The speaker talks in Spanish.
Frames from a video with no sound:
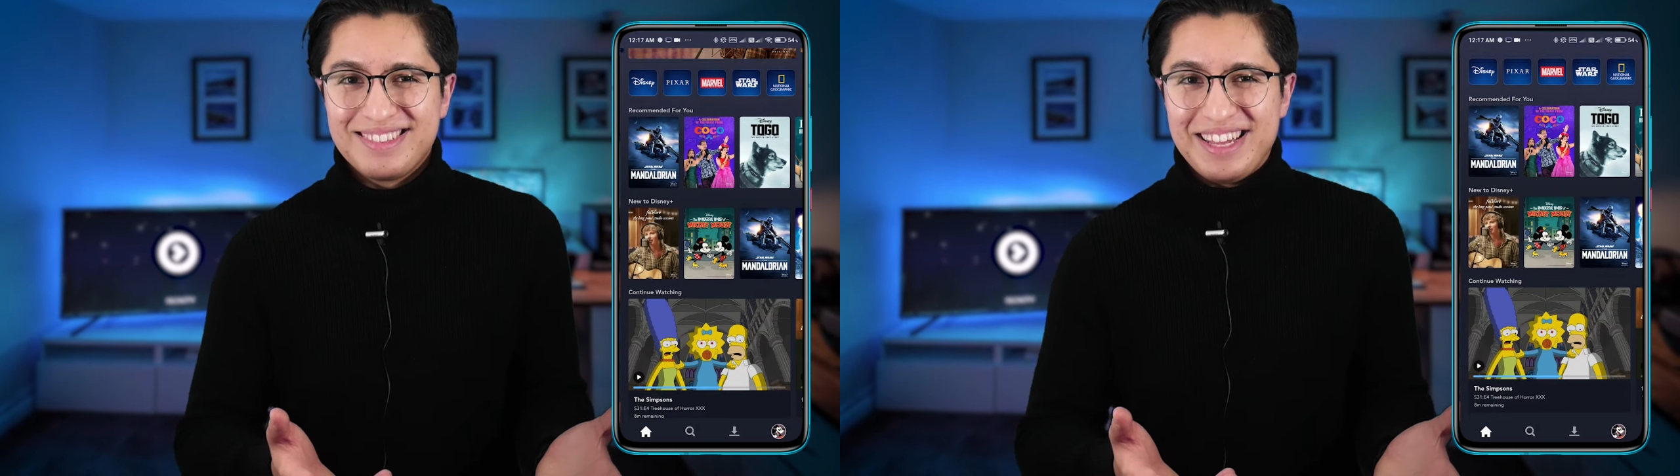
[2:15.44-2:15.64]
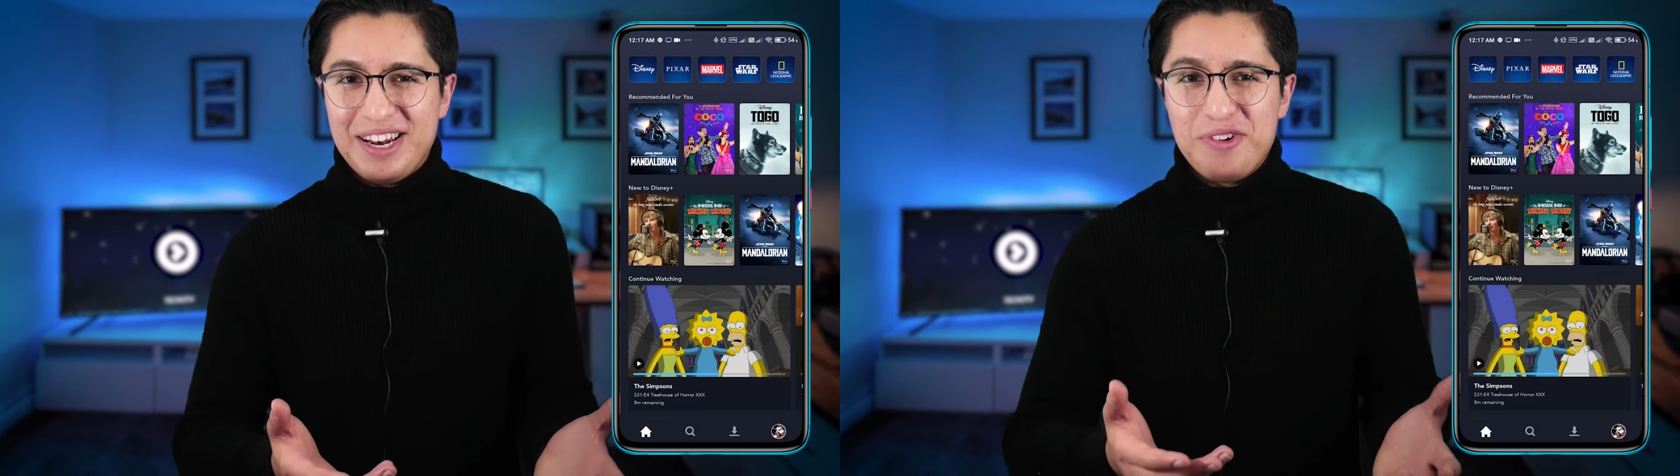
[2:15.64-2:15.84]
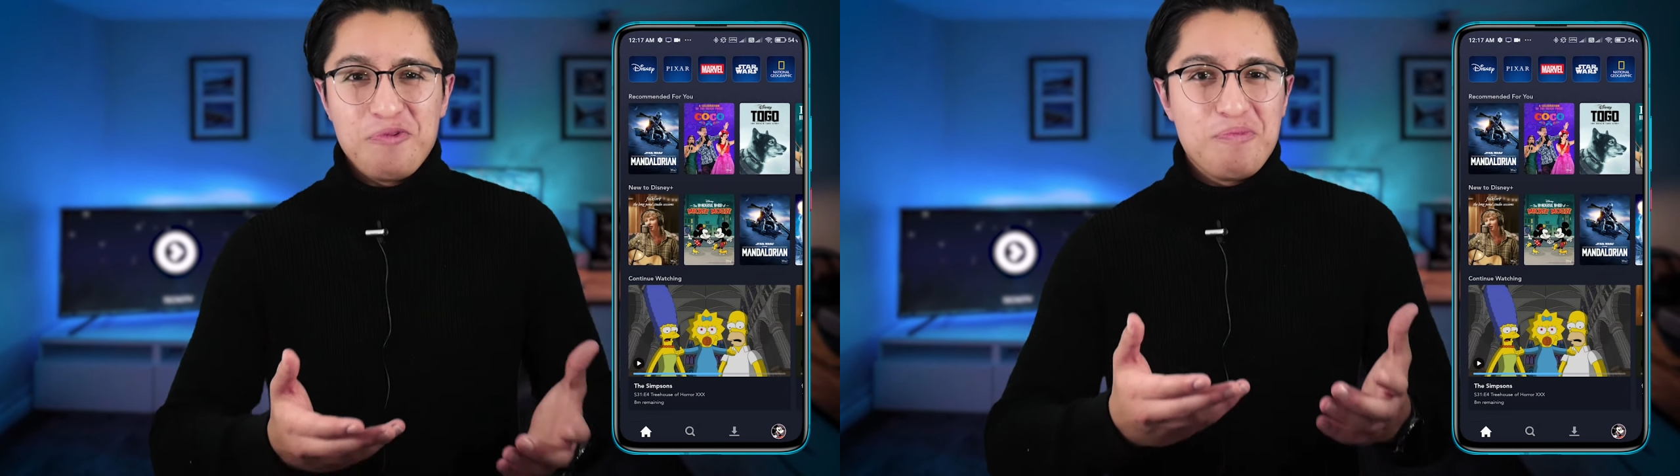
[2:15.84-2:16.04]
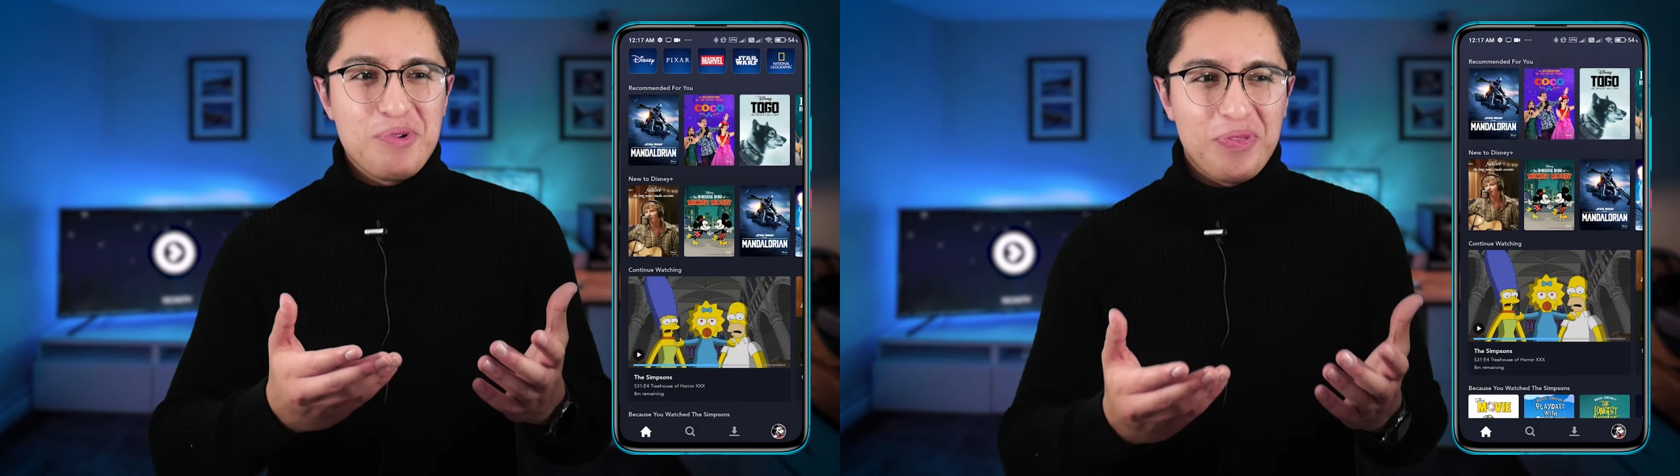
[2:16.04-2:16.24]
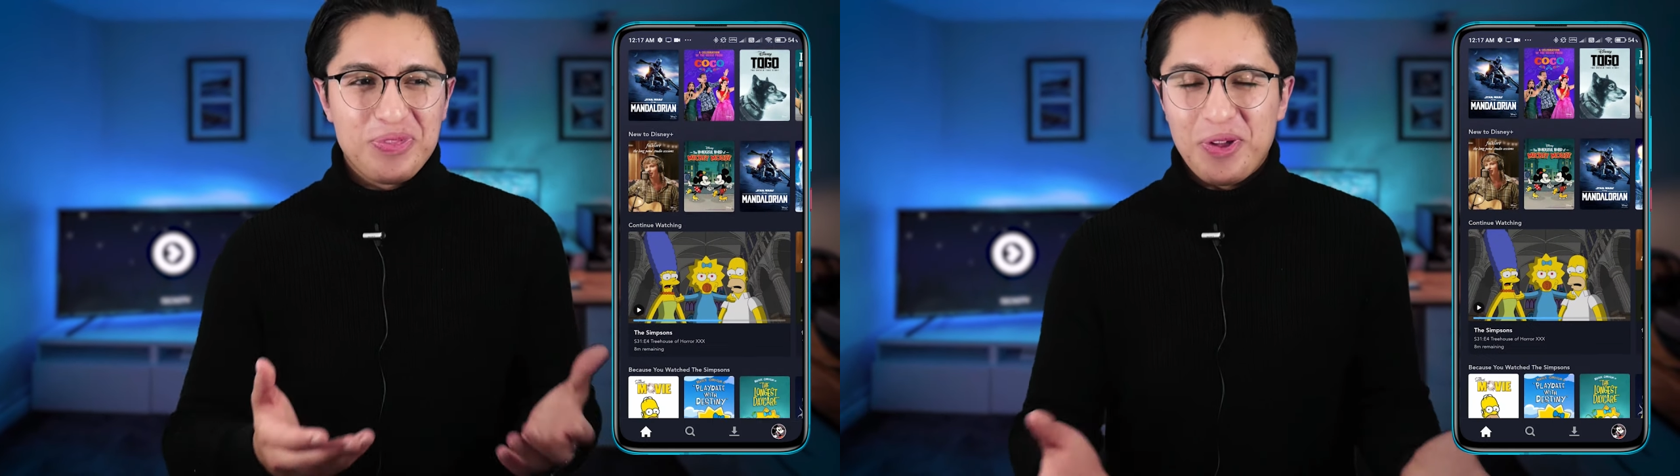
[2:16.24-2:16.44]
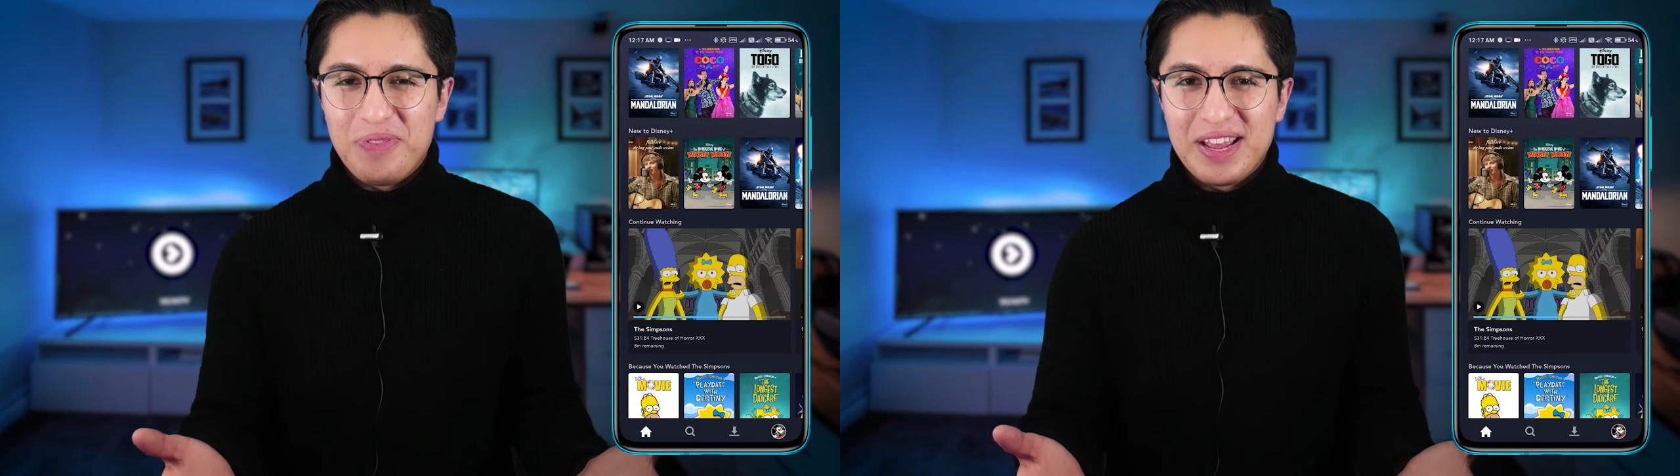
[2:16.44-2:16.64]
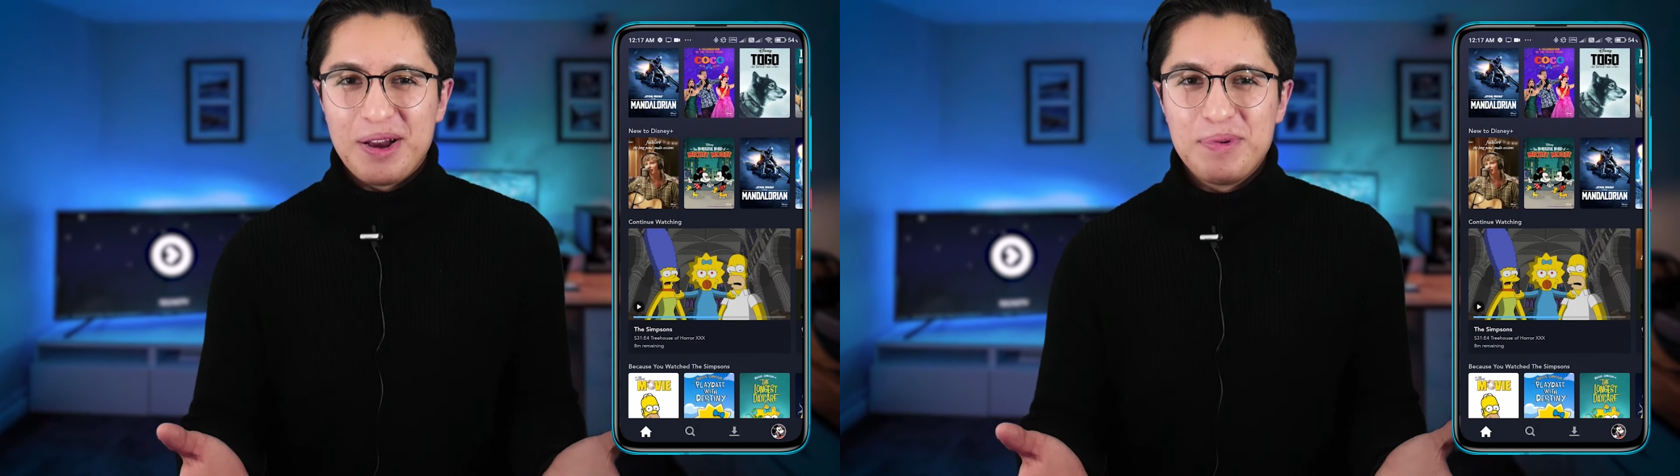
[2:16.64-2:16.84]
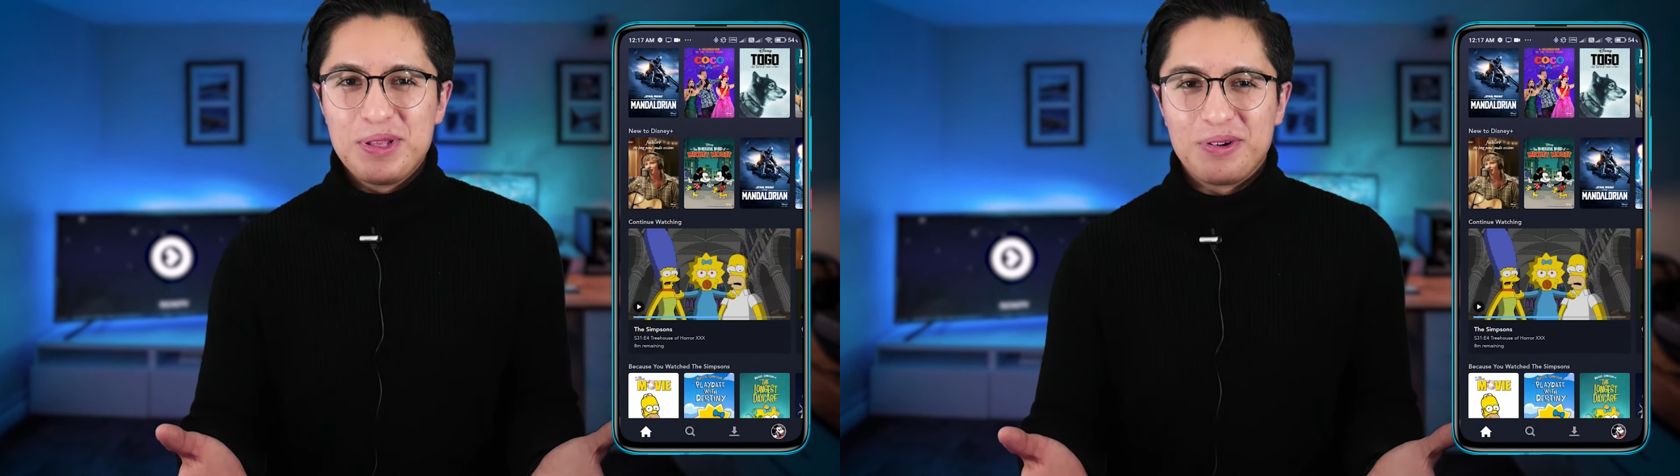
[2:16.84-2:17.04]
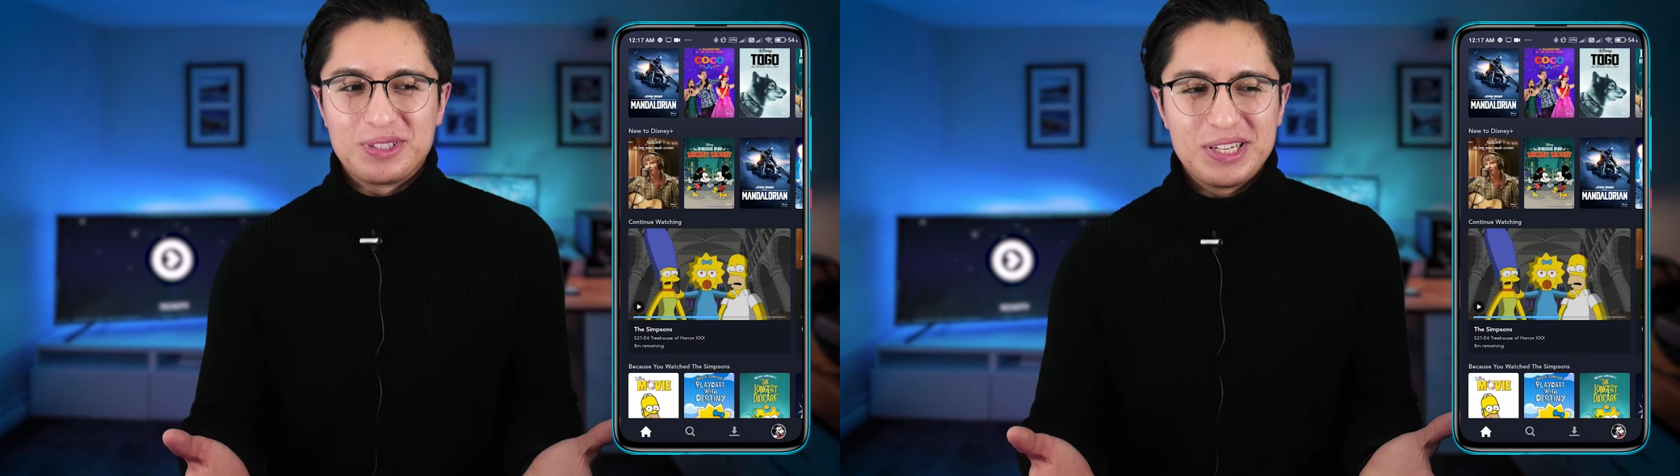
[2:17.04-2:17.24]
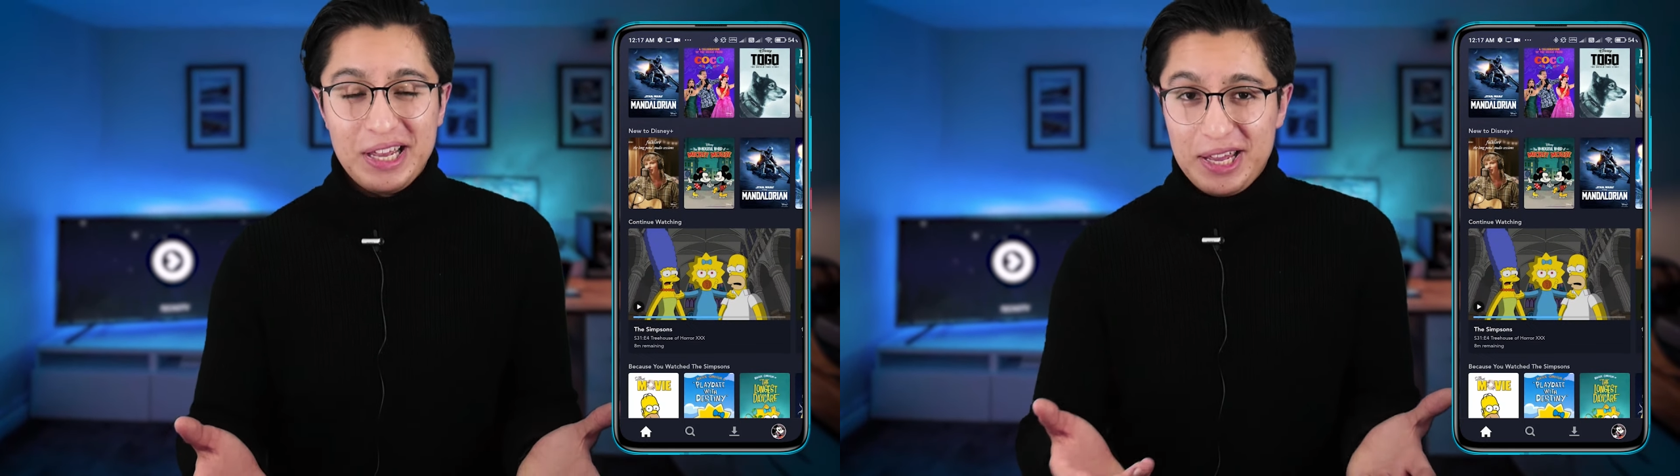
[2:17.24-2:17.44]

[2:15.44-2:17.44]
tienen un montón de capítulos,